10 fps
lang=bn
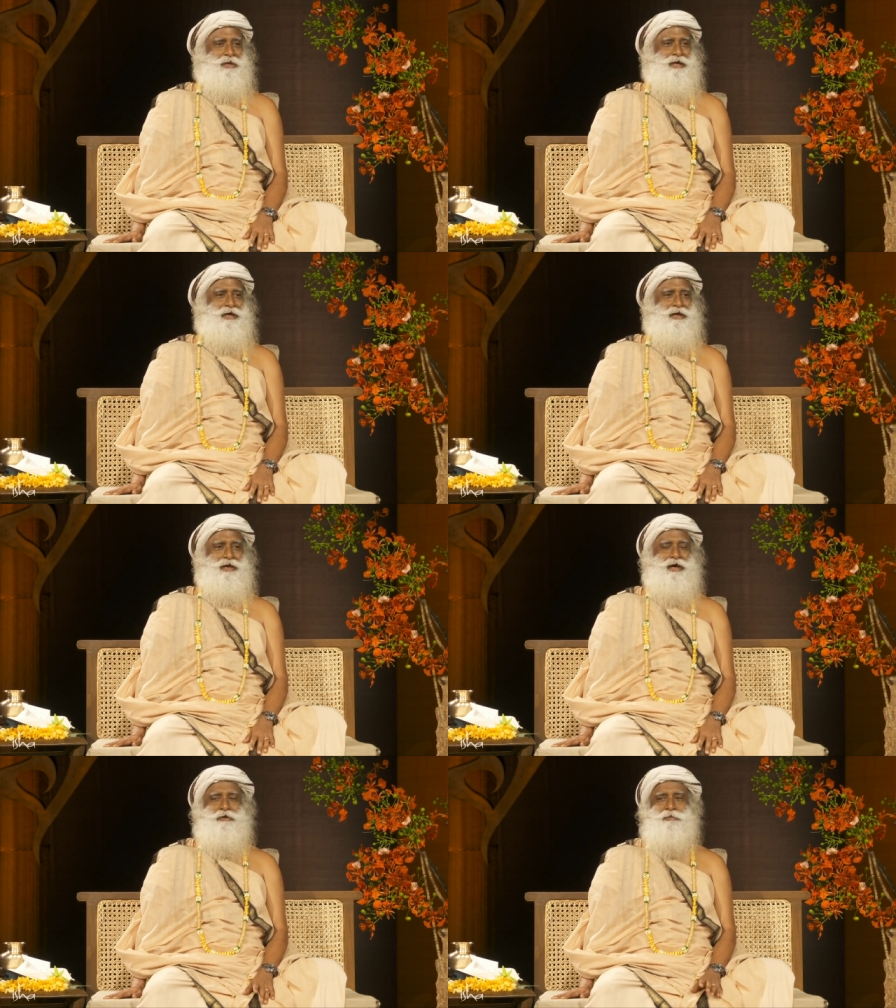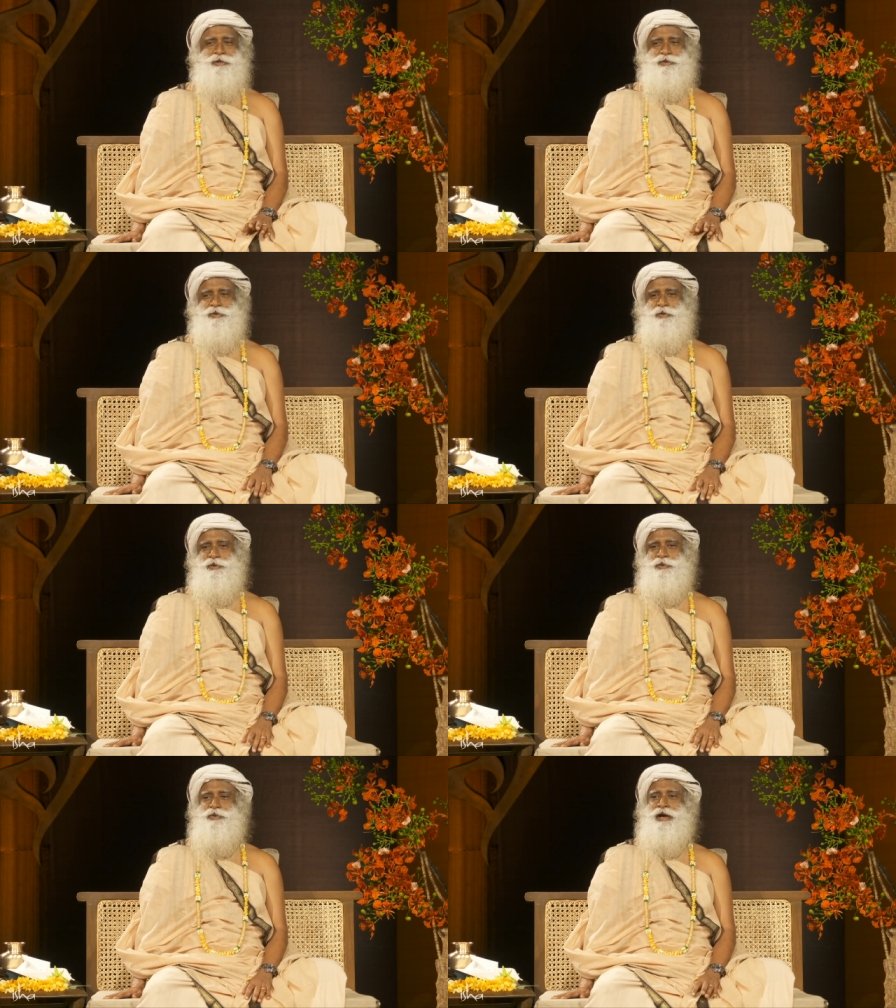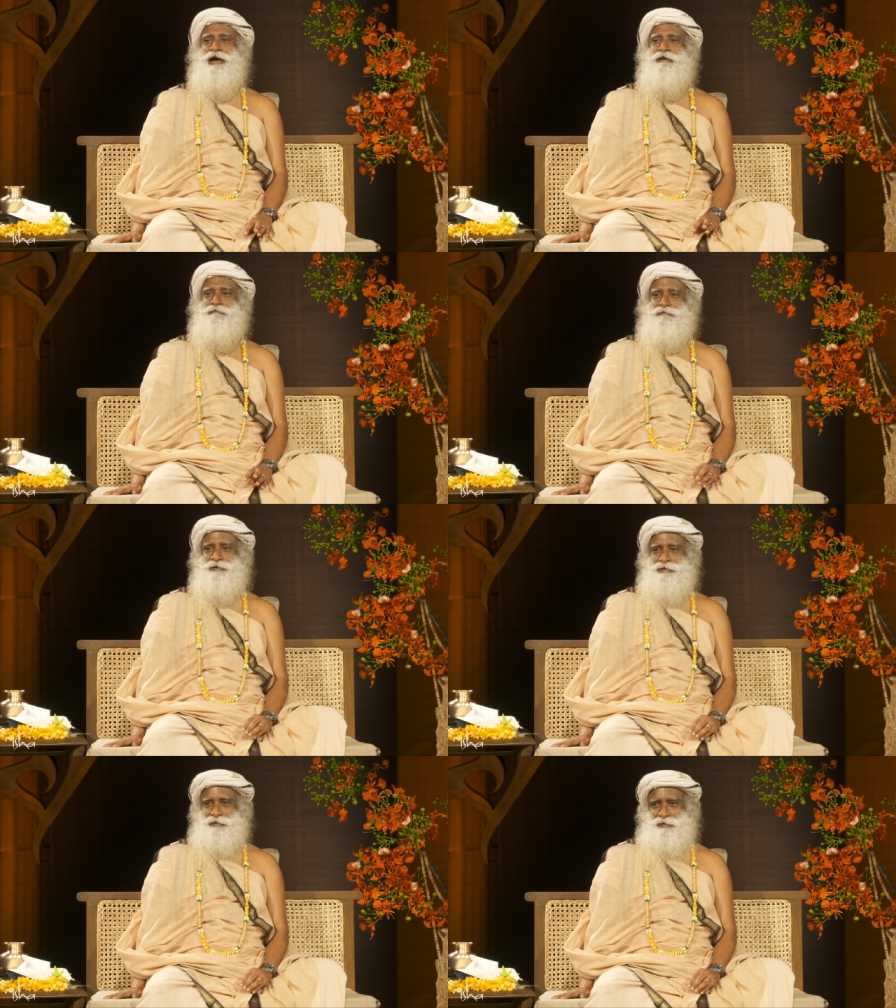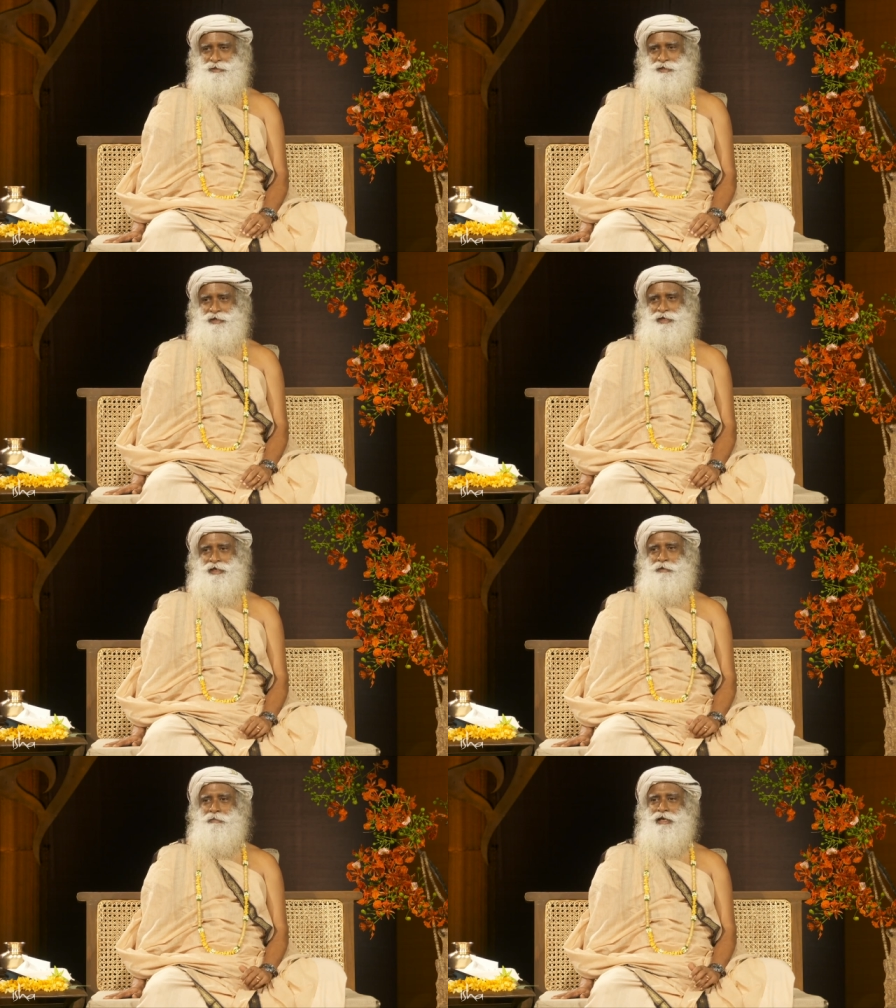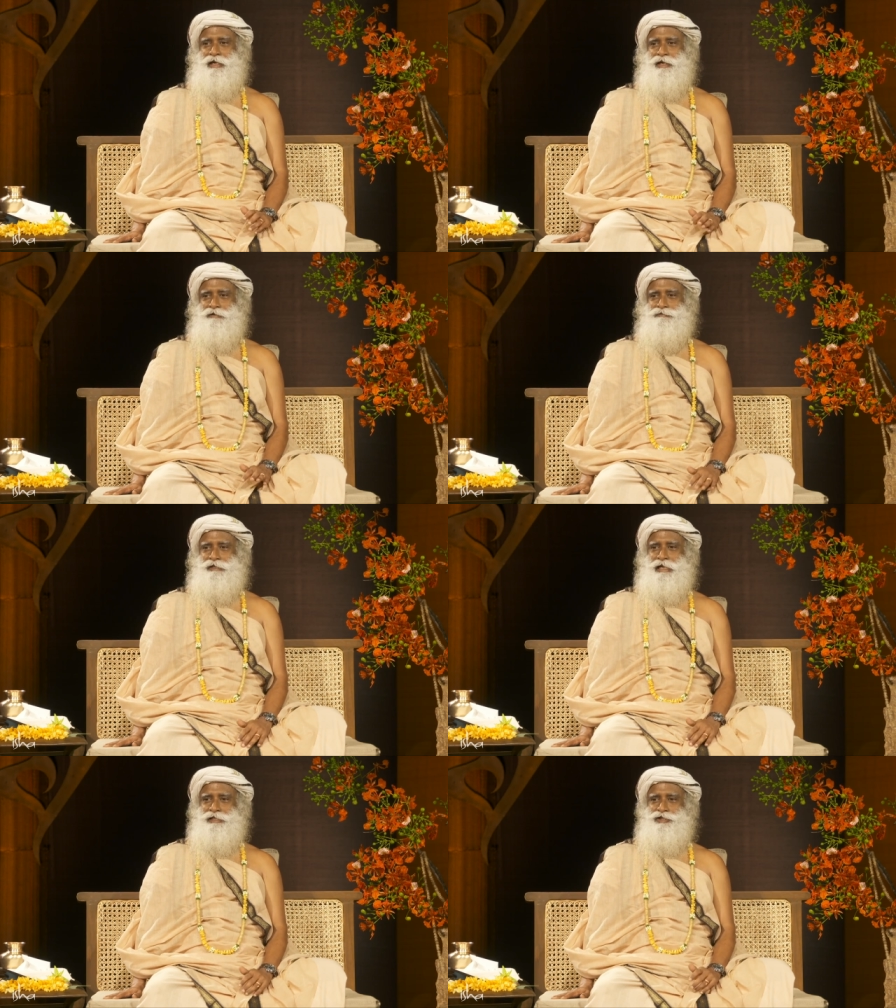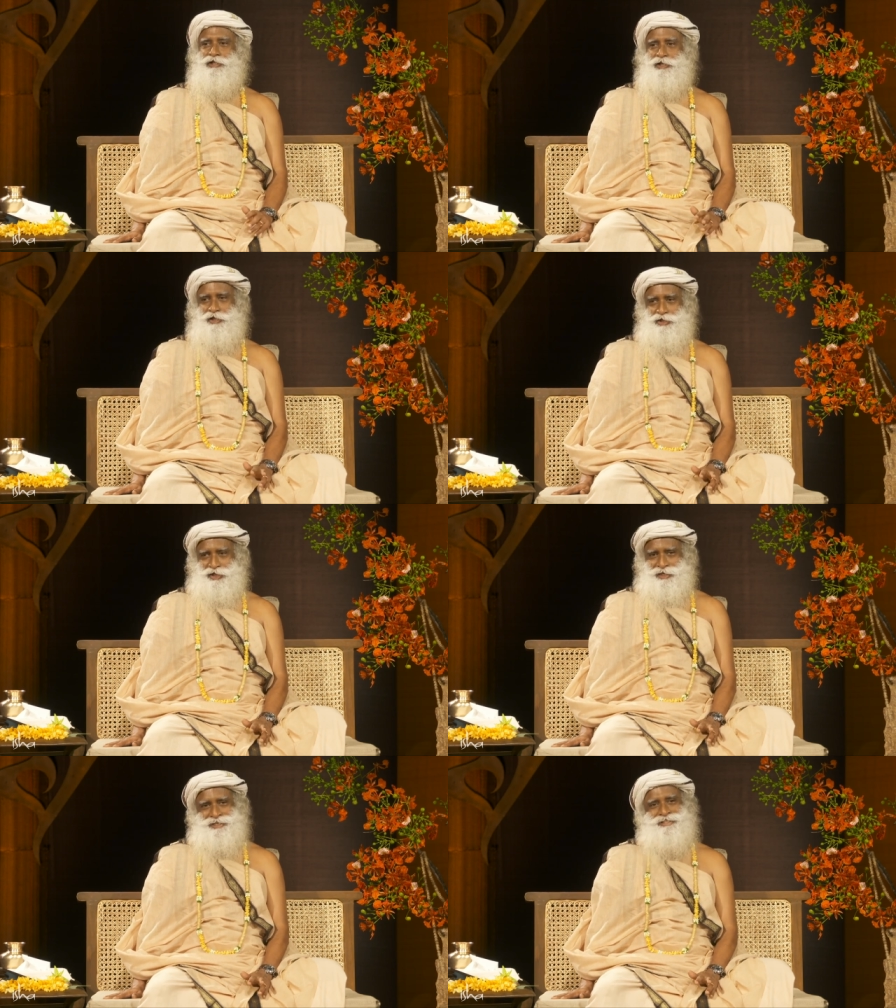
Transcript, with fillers: এবং তাতে আপনার কতটা ভূমিকা এই জঘন্য প্রাণীটিকে বানাতে